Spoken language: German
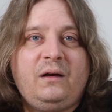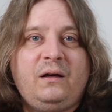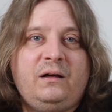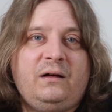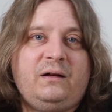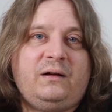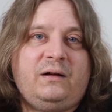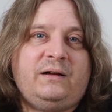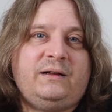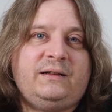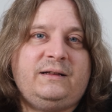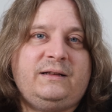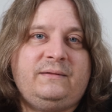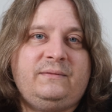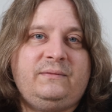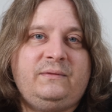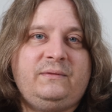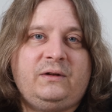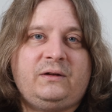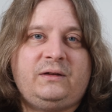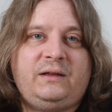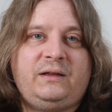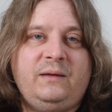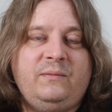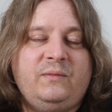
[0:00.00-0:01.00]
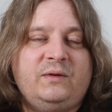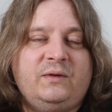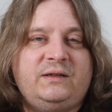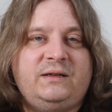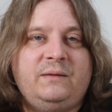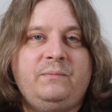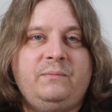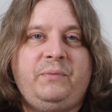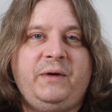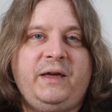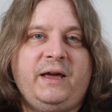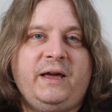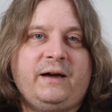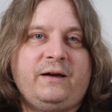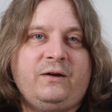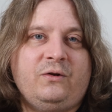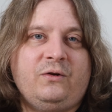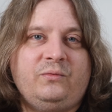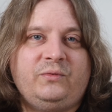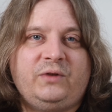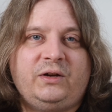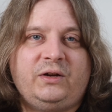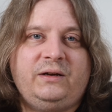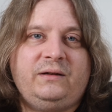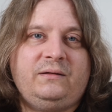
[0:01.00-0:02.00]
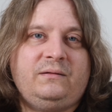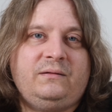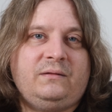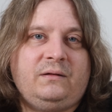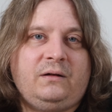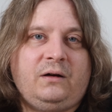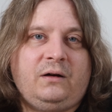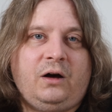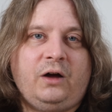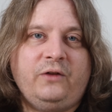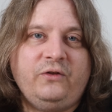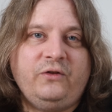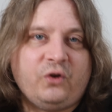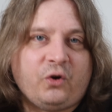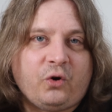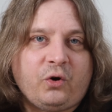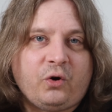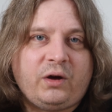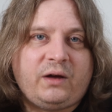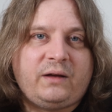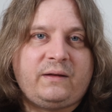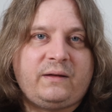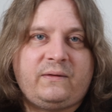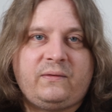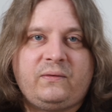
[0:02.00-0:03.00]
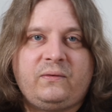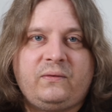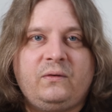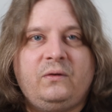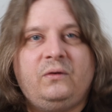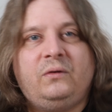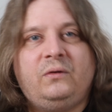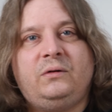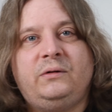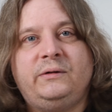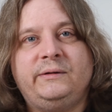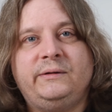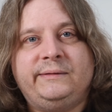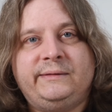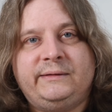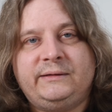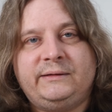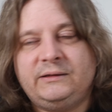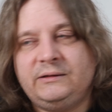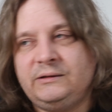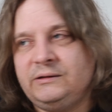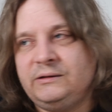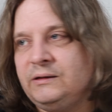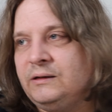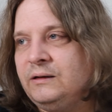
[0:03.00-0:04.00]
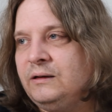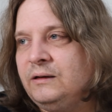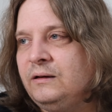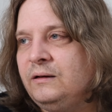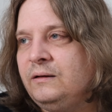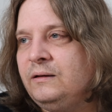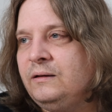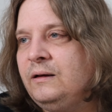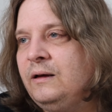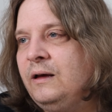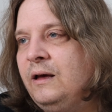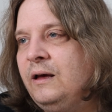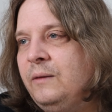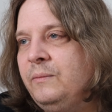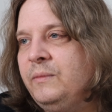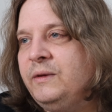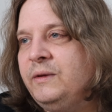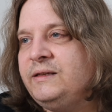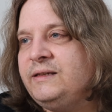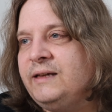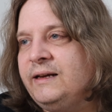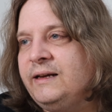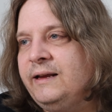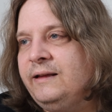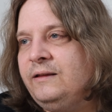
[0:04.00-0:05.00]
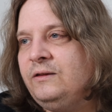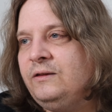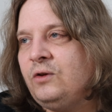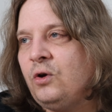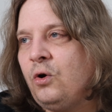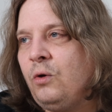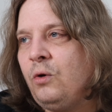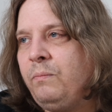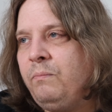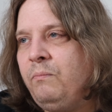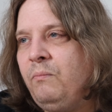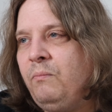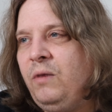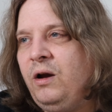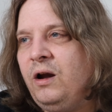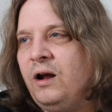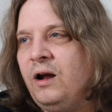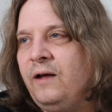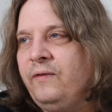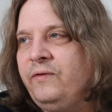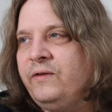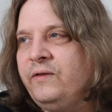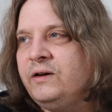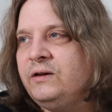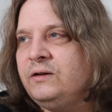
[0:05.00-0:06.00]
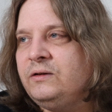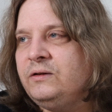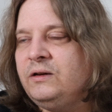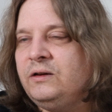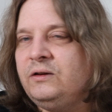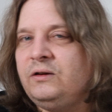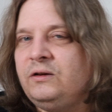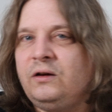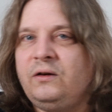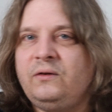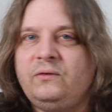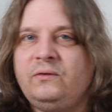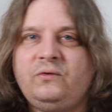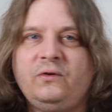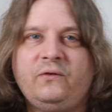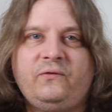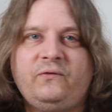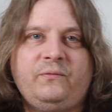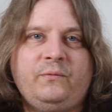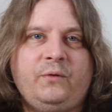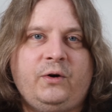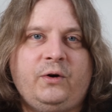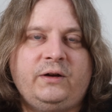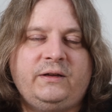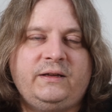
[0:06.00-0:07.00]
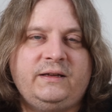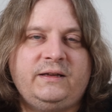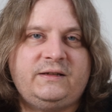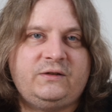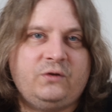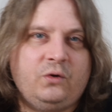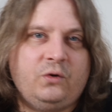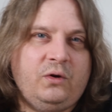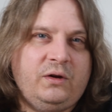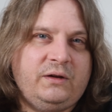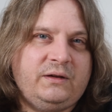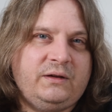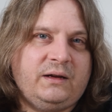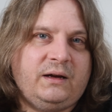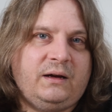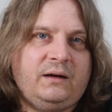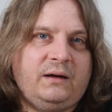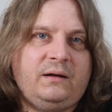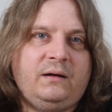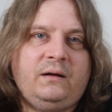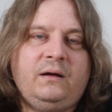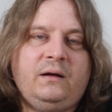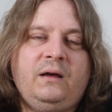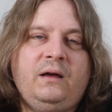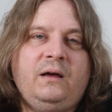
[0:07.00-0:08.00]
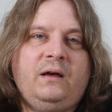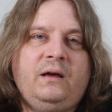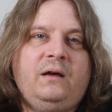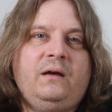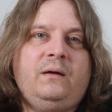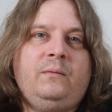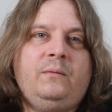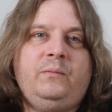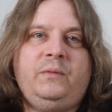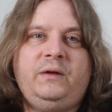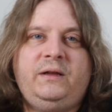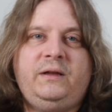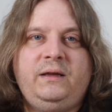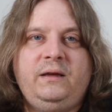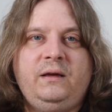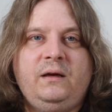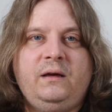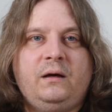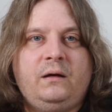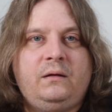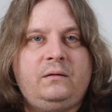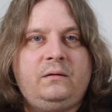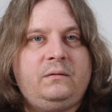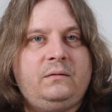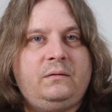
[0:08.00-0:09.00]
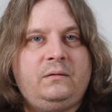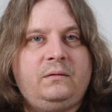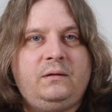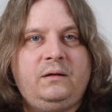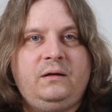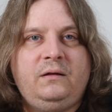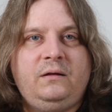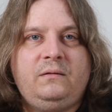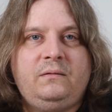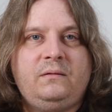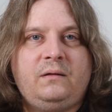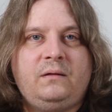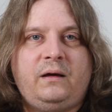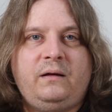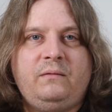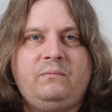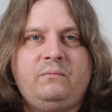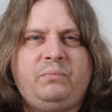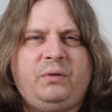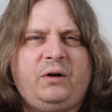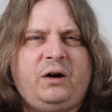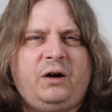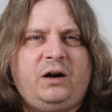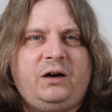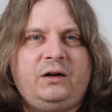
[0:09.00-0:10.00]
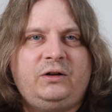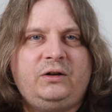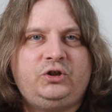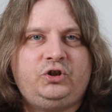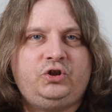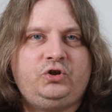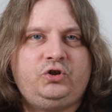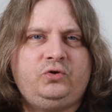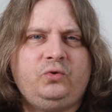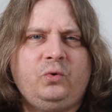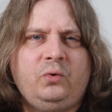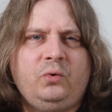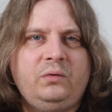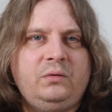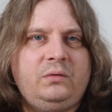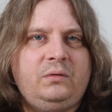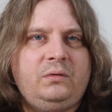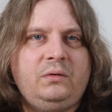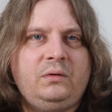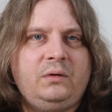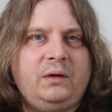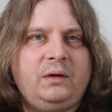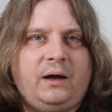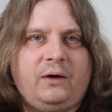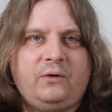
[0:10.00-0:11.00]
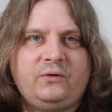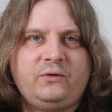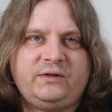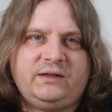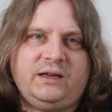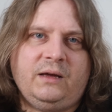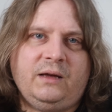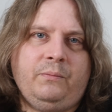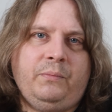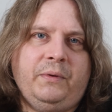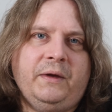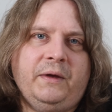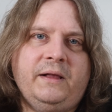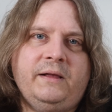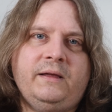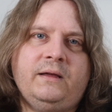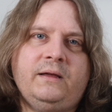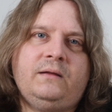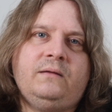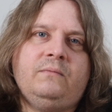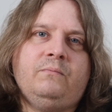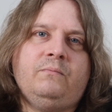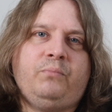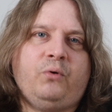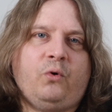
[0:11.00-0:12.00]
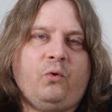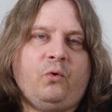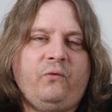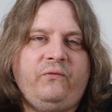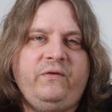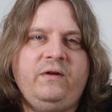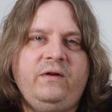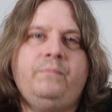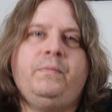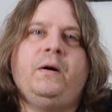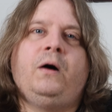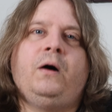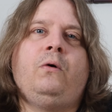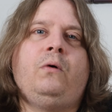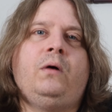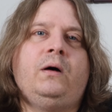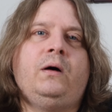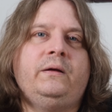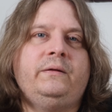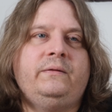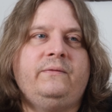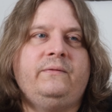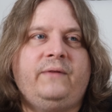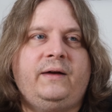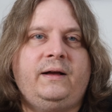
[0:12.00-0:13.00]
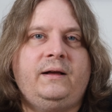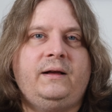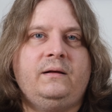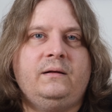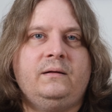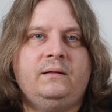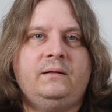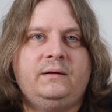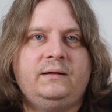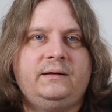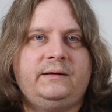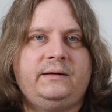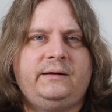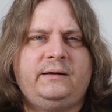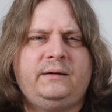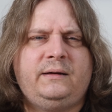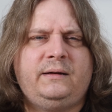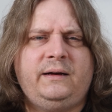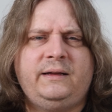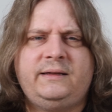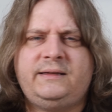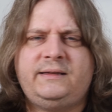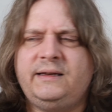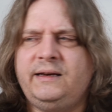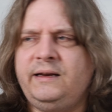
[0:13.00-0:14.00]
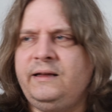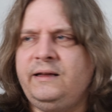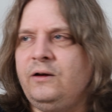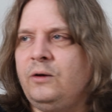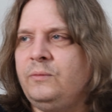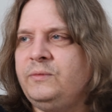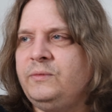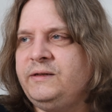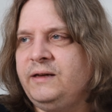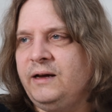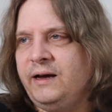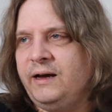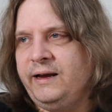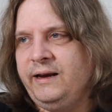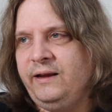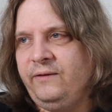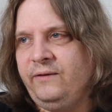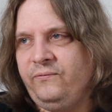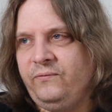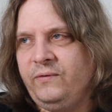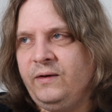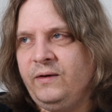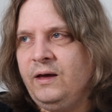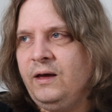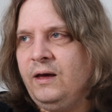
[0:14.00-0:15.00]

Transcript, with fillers: äh, nachdem das Imperium dann anrückt und äh, mit seinen Truppen landet und dann dürfen halt die Söldner mit ihren in ein paar Stunden ausgebildeten Profibauern, weil äh, letztendlich haben sie ja eigentlich